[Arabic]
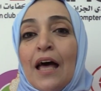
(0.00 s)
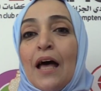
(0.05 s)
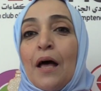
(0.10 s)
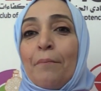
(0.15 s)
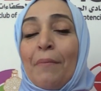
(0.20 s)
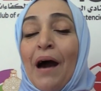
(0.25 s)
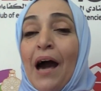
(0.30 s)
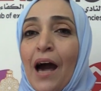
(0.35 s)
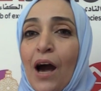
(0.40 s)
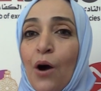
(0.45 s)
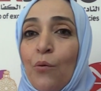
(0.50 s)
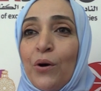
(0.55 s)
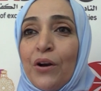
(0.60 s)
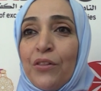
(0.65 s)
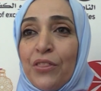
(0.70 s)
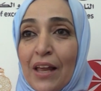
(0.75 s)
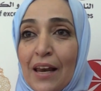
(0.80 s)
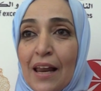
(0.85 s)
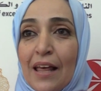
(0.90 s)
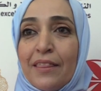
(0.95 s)
آه،
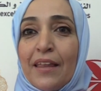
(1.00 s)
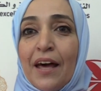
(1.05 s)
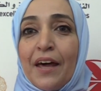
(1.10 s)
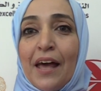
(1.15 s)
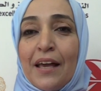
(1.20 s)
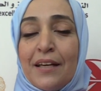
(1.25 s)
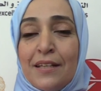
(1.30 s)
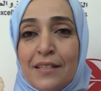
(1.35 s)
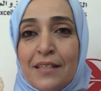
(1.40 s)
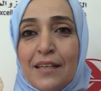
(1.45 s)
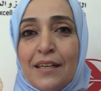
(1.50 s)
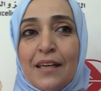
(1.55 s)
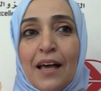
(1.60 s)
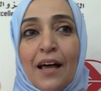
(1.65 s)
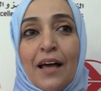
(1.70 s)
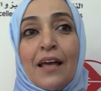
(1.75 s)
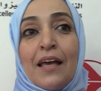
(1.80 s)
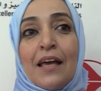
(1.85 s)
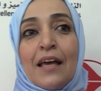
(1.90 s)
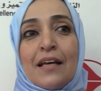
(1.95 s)
محاور ثلاثة
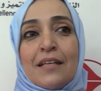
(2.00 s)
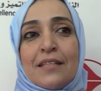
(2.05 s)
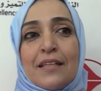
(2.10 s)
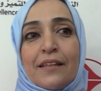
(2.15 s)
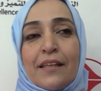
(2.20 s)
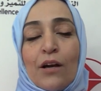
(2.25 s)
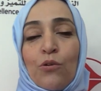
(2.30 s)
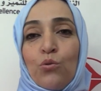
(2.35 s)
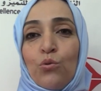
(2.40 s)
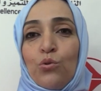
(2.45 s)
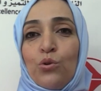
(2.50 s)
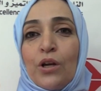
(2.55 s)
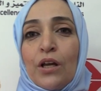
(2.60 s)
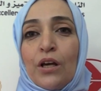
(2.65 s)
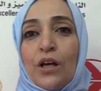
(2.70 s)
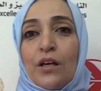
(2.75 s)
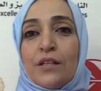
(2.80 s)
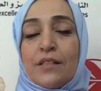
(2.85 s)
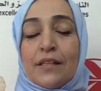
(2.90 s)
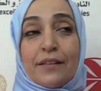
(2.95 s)
رئيسية ستكون آه،